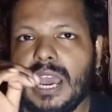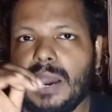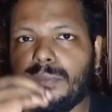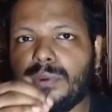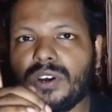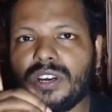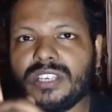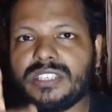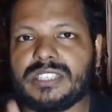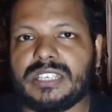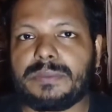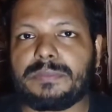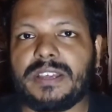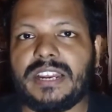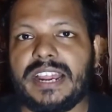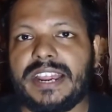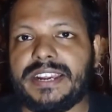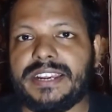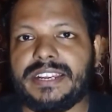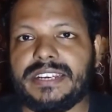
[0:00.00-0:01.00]
এবং কি
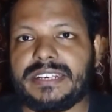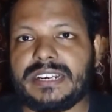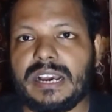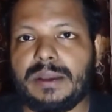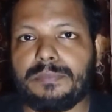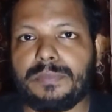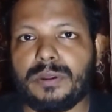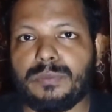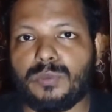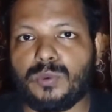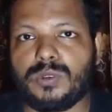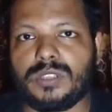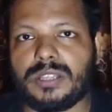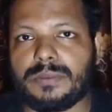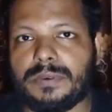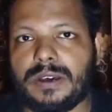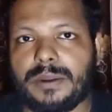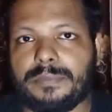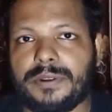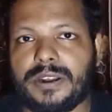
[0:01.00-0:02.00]
জিমেল আইডিটা আপনি ভুলতে
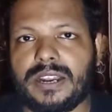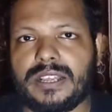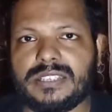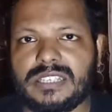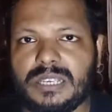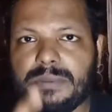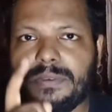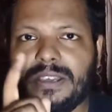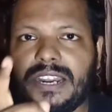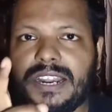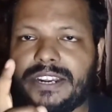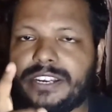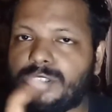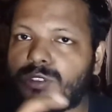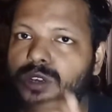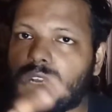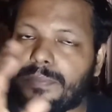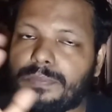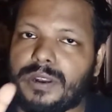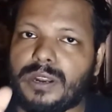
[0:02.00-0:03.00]
পারবেন না জিমেল আইডি
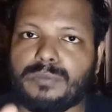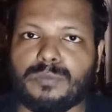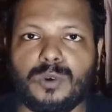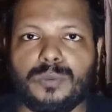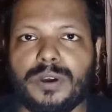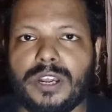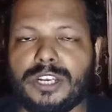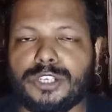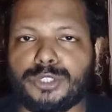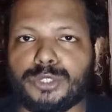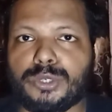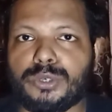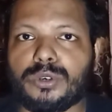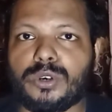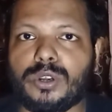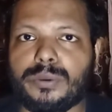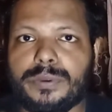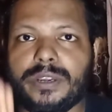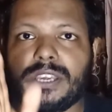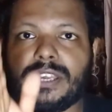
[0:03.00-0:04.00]
তো আপনার মোবাইলে শো
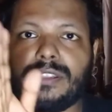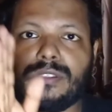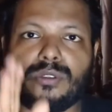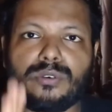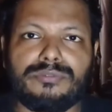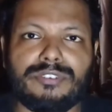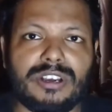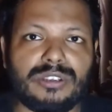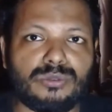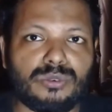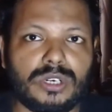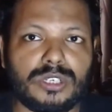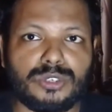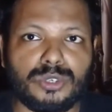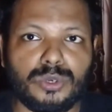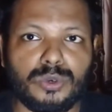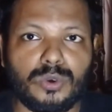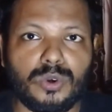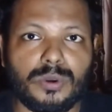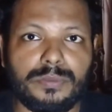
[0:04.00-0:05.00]
করবে কিন্তু পাসওয়ার্ড
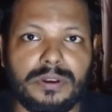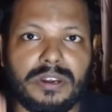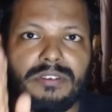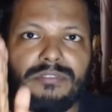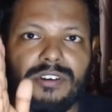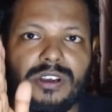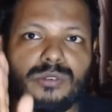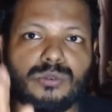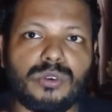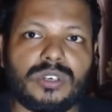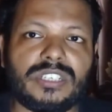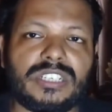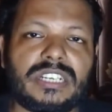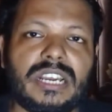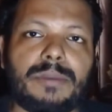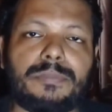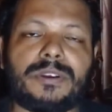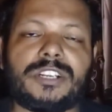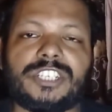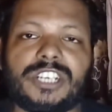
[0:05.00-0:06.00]
শো করবে না পাসওয়ার্ডটি
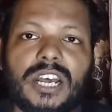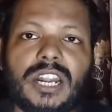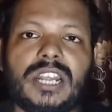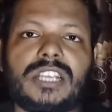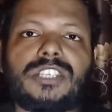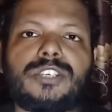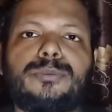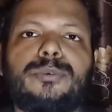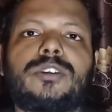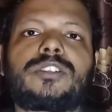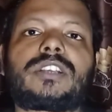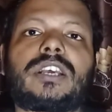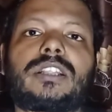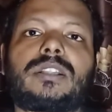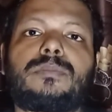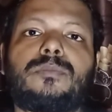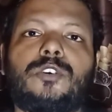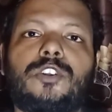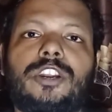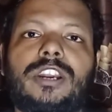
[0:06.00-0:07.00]
আপনি সারা জীবন
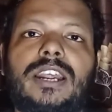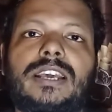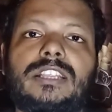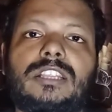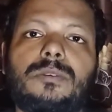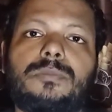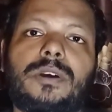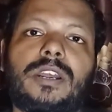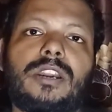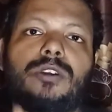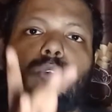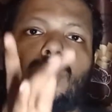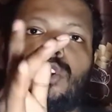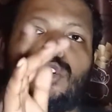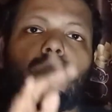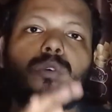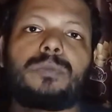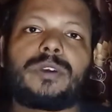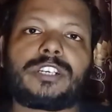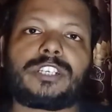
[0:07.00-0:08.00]
যাতে মনে রাখতে পারেন
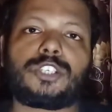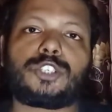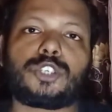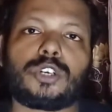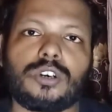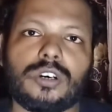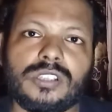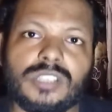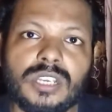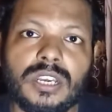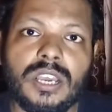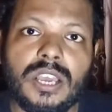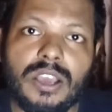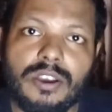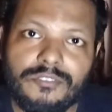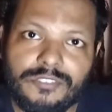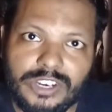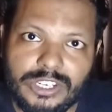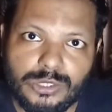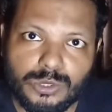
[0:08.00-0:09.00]
ওইরকম একটি সহজ
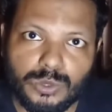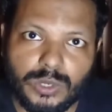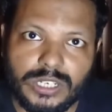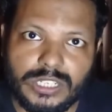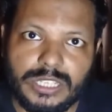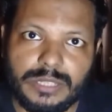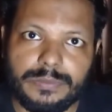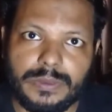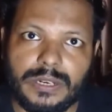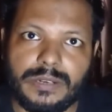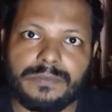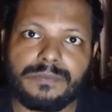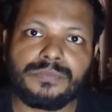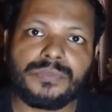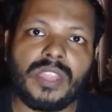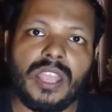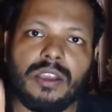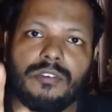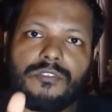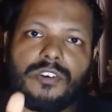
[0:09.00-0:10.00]
পাসওয়ার্ড দিবেন
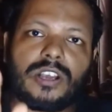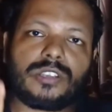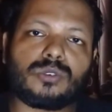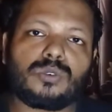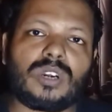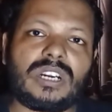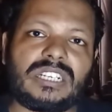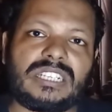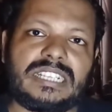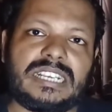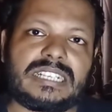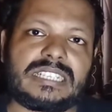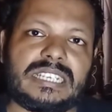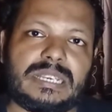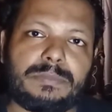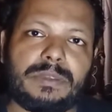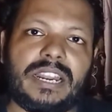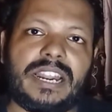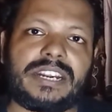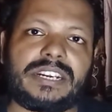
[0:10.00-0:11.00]
পাসওয়ার্ড দিয়ে
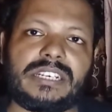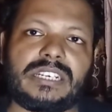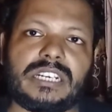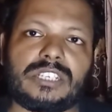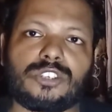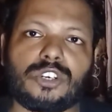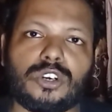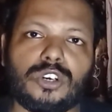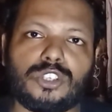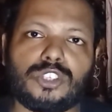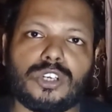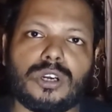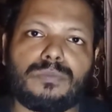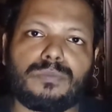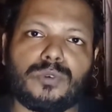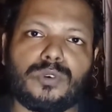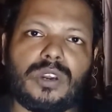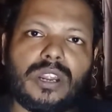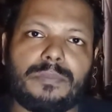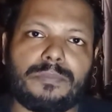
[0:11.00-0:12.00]
জিমেল আইডিটা যখন
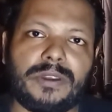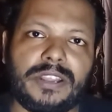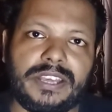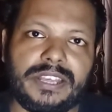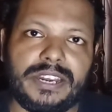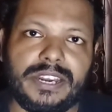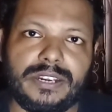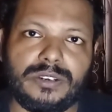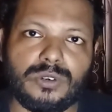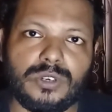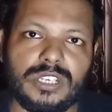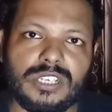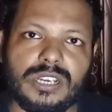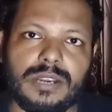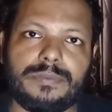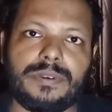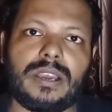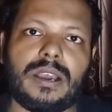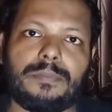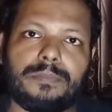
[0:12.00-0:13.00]
সম্পূর্ণ আপনি ক্রিয়েট হয়ে
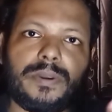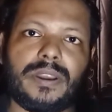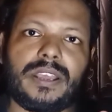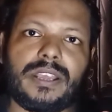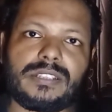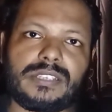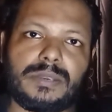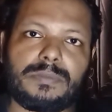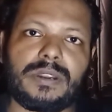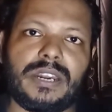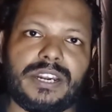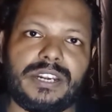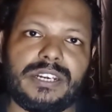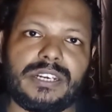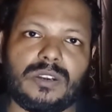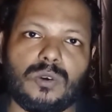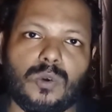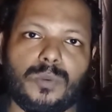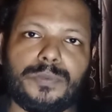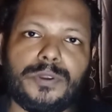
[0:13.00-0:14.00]
যাবে আপনি জিমেল
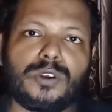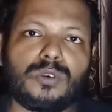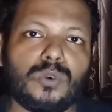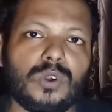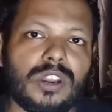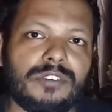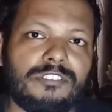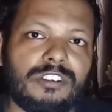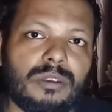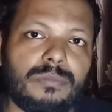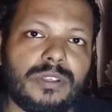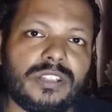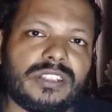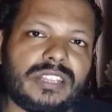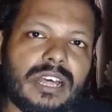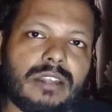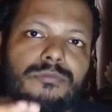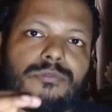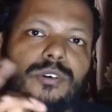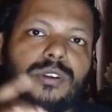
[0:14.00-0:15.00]
আইডিটা ওপেন করে ফেলবেন
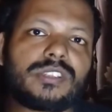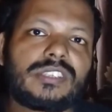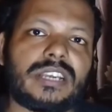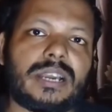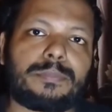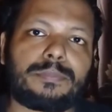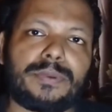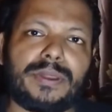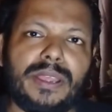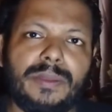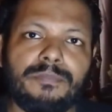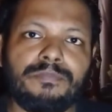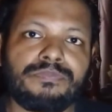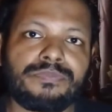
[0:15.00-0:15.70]
তারপর যে আপনি